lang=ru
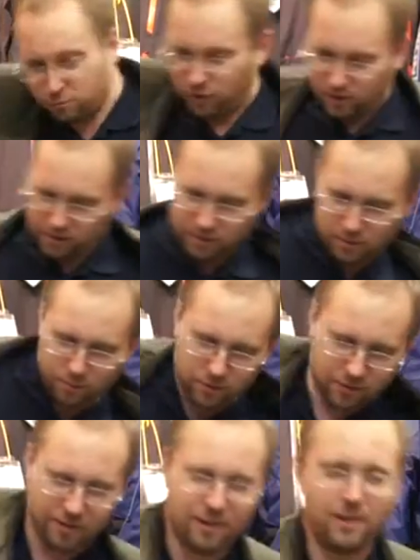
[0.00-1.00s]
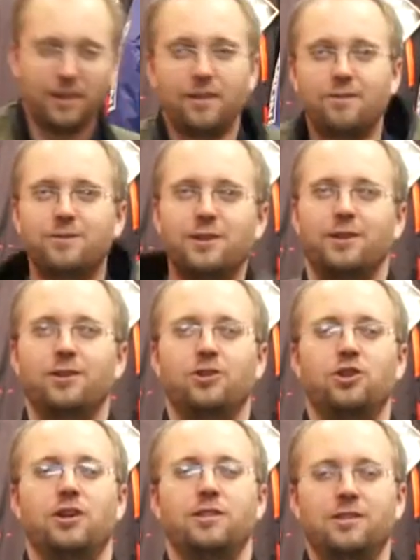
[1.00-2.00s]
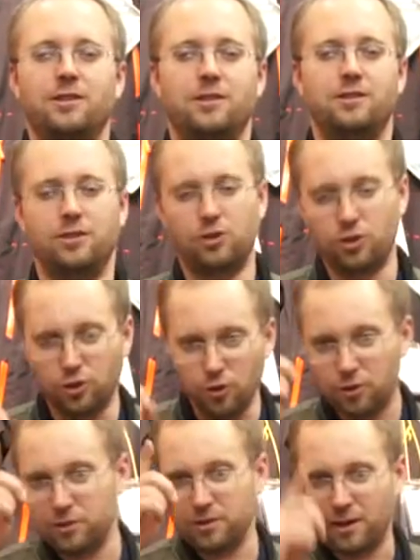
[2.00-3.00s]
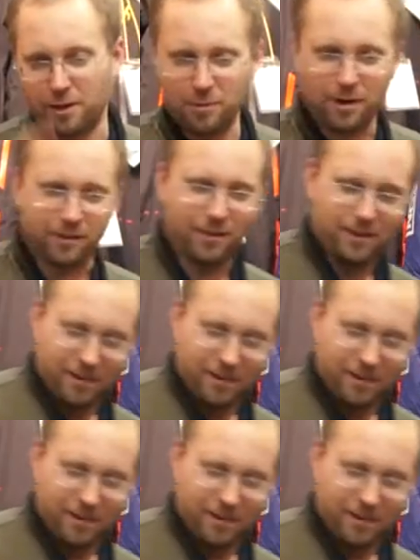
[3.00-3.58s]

было не забыл. В задней части есть еще один карман